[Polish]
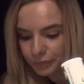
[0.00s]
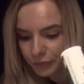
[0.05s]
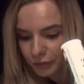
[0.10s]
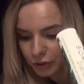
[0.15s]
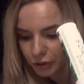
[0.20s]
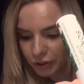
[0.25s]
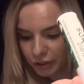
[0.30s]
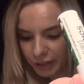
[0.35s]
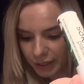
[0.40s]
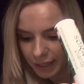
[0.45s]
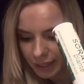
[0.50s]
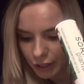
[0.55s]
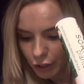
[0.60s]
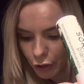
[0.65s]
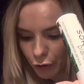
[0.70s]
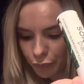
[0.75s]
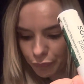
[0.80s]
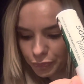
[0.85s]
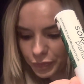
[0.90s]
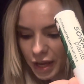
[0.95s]
coś
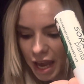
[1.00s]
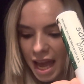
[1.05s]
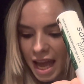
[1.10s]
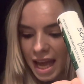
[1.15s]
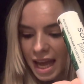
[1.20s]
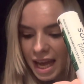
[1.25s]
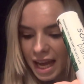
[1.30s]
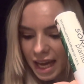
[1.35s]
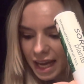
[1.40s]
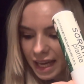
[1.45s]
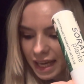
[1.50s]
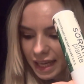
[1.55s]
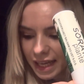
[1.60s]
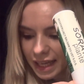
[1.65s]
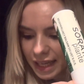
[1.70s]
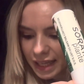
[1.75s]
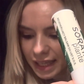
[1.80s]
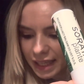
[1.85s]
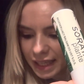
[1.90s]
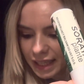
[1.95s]
takiego.
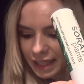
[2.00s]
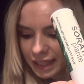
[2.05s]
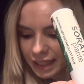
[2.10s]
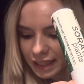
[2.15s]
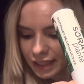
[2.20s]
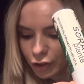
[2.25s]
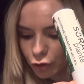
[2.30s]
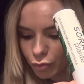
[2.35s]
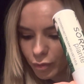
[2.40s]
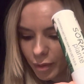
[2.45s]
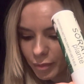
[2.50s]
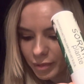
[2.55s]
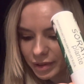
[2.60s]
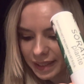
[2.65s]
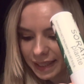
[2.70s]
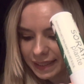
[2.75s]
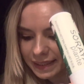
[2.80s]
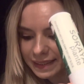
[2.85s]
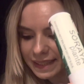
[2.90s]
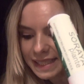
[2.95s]
Eee, I tu mamy
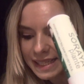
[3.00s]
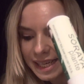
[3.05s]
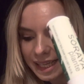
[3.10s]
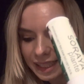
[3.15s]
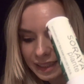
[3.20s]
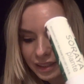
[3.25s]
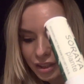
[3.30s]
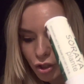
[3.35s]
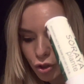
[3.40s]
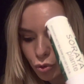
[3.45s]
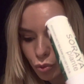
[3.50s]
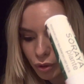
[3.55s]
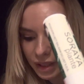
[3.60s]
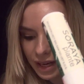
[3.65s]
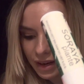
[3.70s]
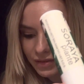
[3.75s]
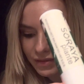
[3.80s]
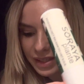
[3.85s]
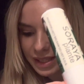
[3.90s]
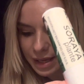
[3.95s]
tak, delikatny,
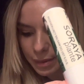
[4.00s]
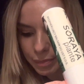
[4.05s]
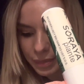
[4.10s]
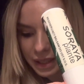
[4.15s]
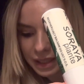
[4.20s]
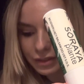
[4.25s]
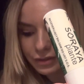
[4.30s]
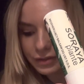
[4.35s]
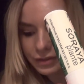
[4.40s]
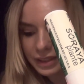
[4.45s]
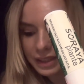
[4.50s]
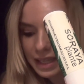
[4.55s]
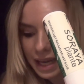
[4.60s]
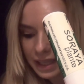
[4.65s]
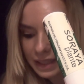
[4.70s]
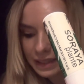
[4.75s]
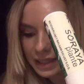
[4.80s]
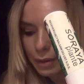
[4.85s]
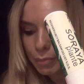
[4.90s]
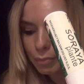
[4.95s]
słodkawy zapach, wydajna,